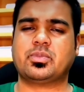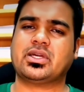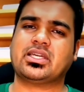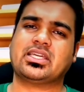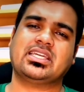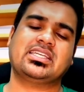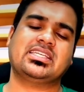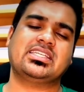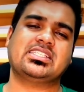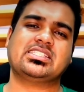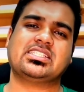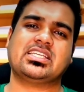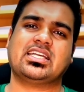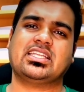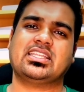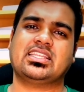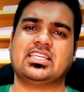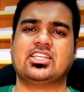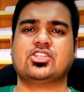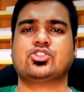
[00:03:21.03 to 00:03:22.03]
আপনাকে গিয়ে
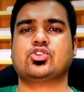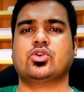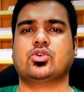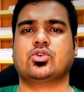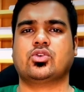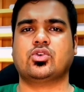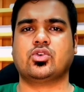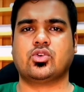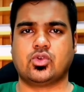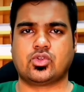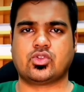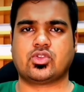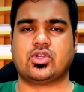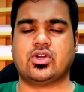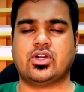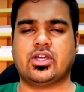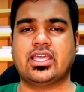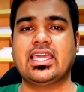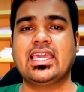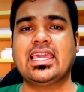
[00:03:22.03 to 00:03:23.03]
সেখান থেকে সংগ্রহ করতে
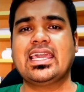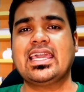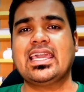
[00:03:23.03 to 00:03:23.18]
হয়